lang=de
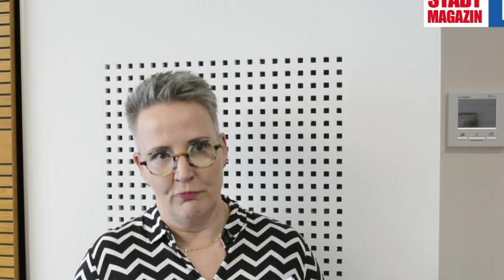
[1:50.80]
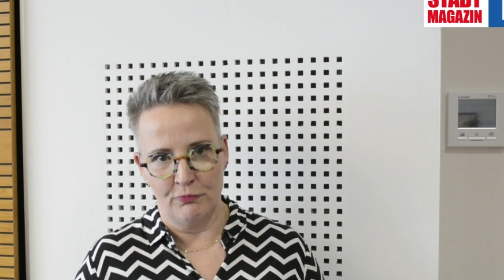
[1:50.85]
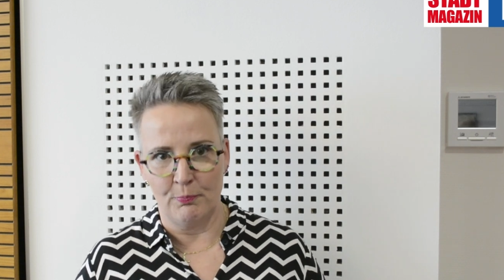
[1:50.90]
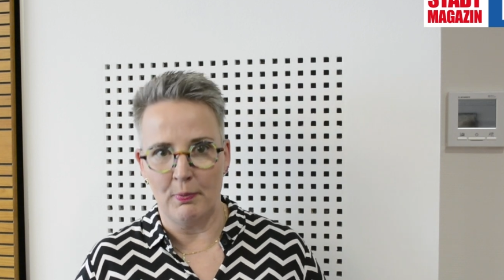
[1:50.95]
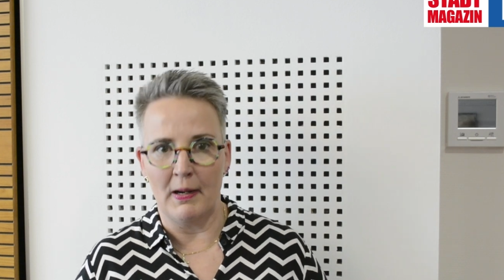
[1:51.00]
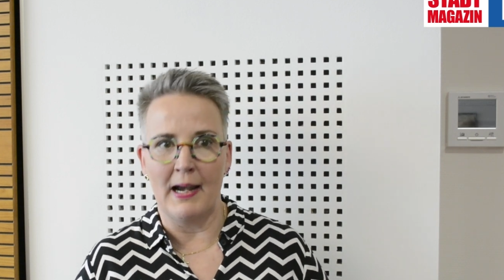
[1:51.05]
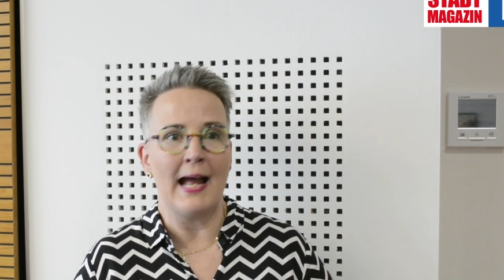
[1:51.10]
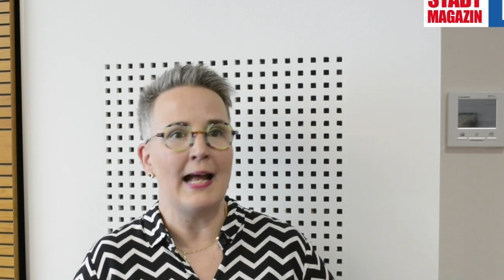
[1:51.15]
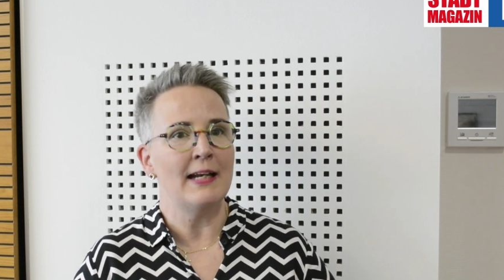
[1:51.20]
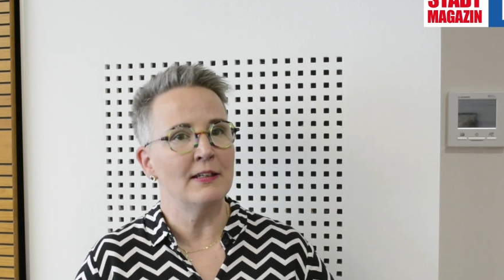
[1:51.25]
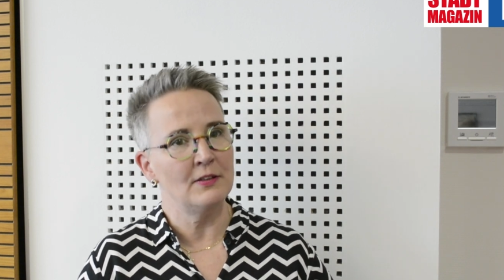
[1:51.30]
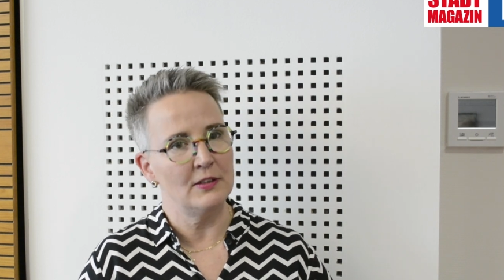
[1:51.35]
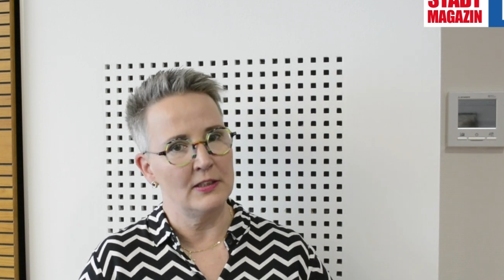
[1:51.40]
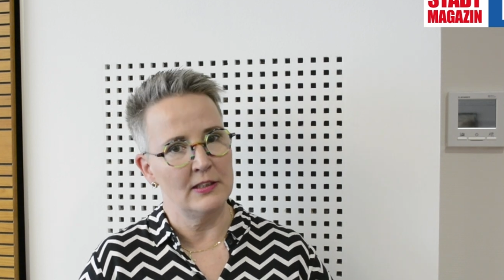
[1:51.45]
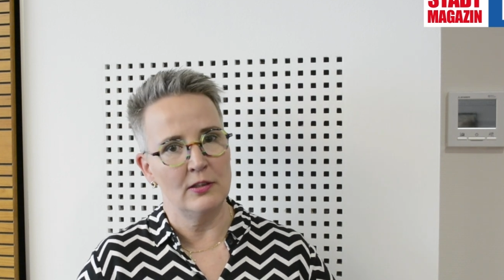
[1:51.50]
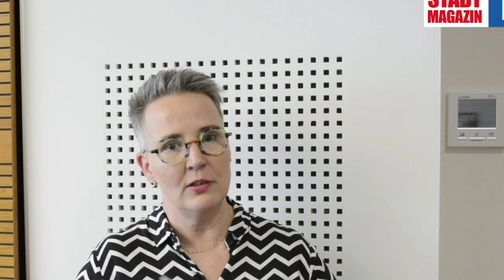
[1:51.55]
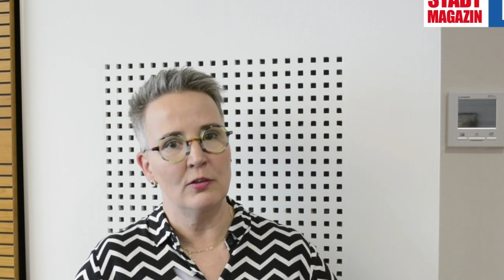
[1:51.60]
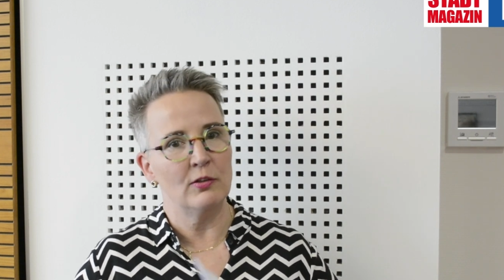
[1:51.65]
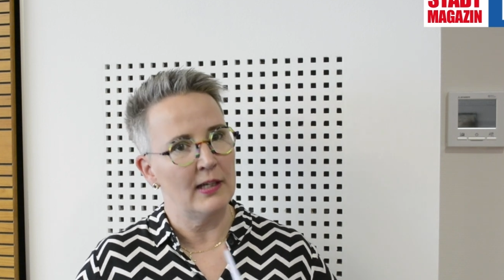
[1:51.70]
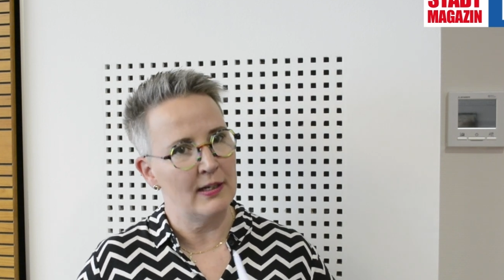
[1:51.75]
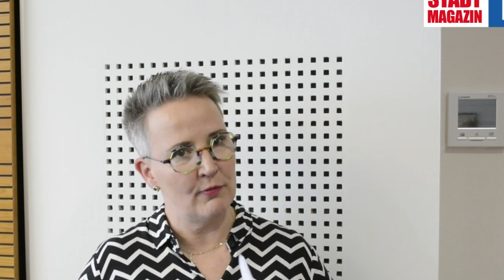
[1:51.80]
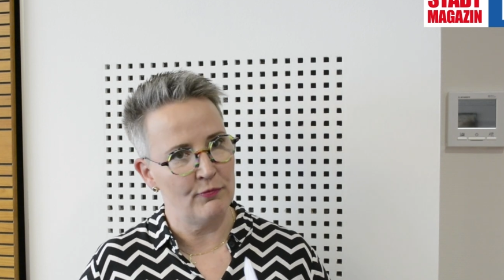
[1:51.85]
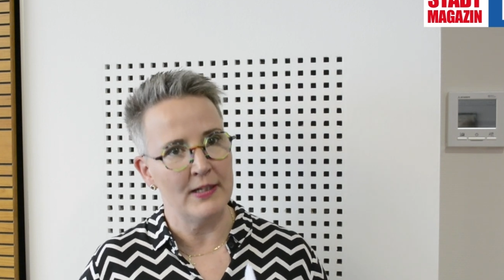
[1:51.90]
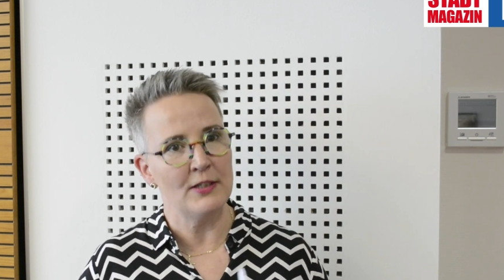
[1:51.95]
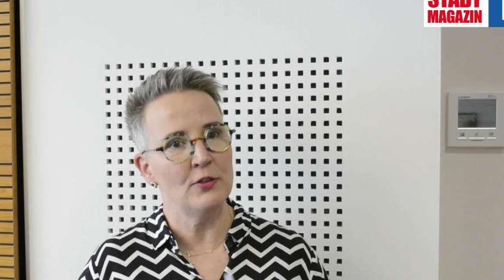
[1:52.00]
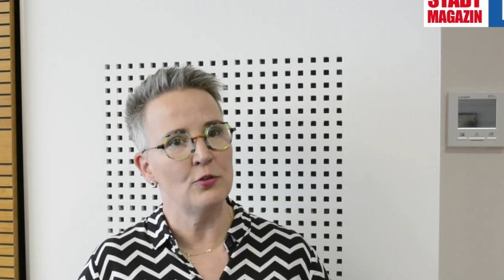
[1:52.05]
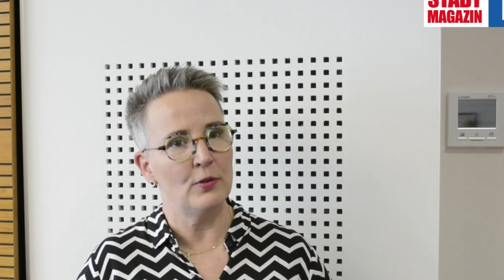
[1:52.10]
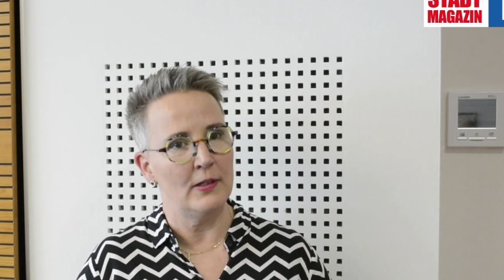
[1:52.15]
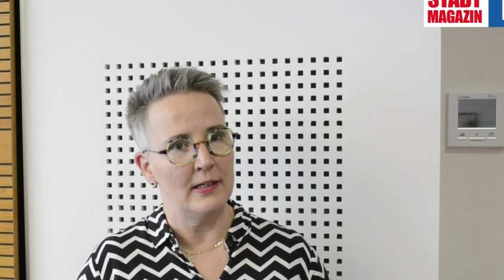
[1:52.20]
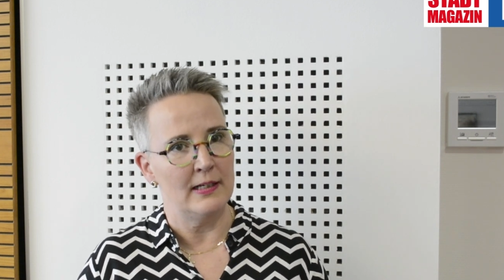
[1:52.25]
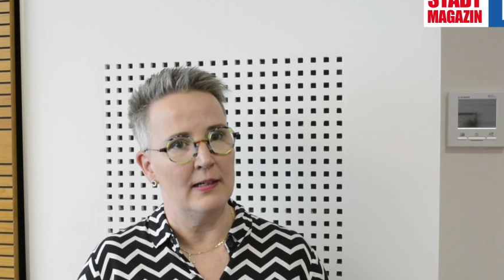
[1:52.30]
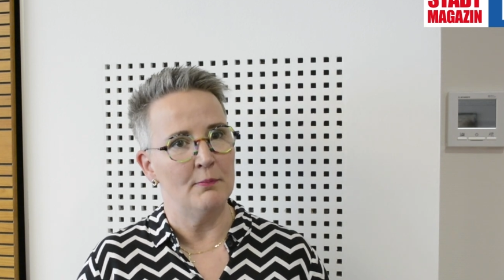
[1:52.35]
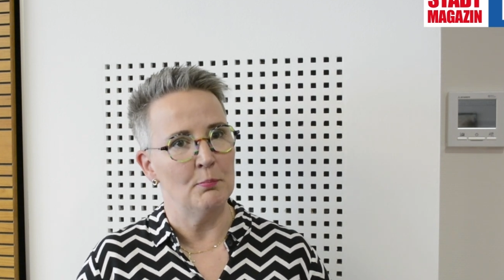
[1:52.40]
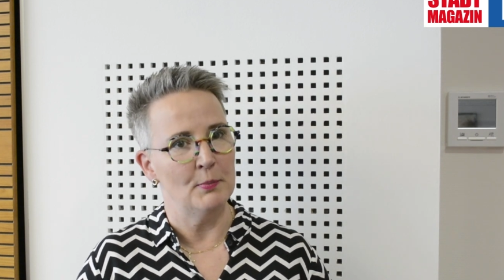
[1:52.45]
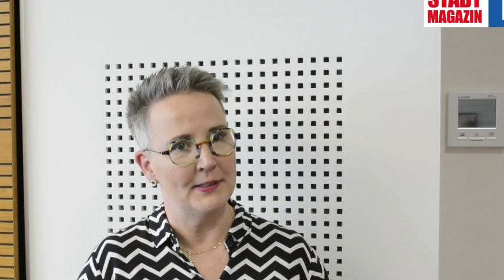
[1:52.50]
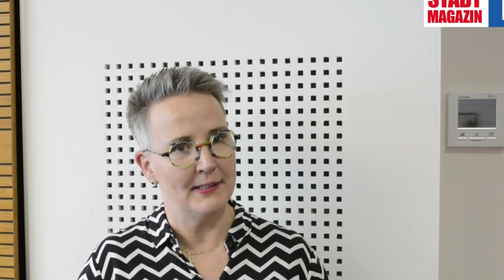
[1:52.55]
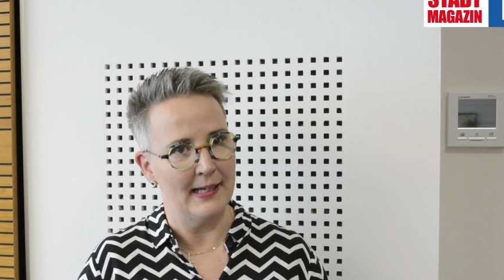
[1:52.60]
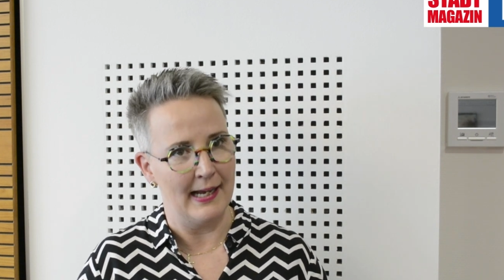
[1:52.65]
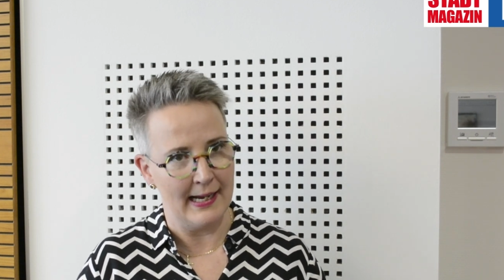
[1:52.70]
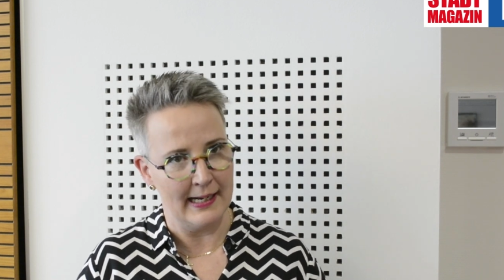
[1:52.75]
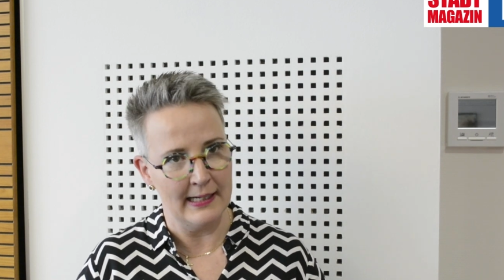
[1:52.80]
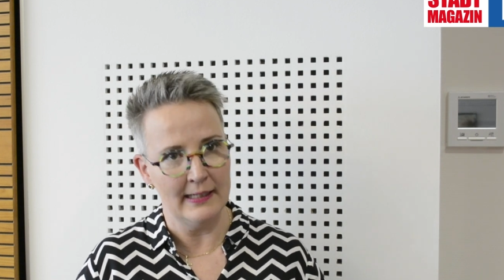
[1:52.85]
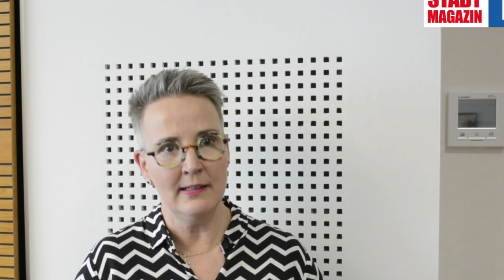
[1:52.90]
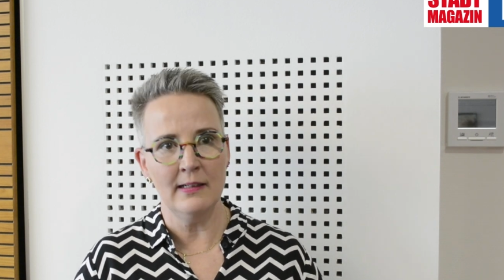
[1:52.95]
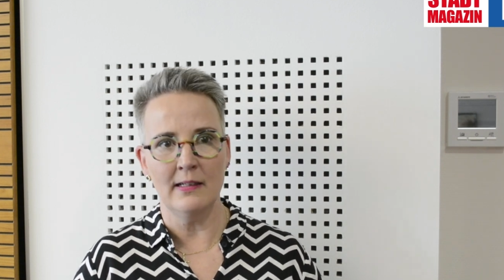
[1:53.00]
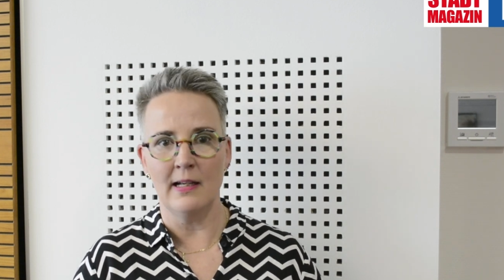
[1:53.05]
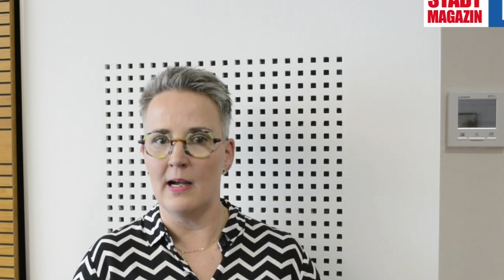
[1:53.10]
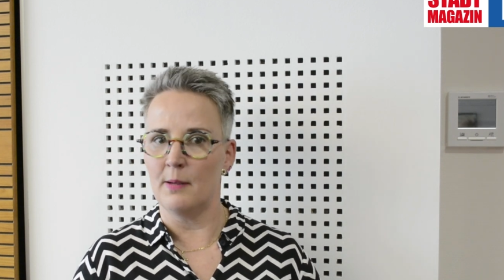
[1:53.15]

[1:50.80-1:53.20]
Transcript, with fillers: plant die eventuell mit ein,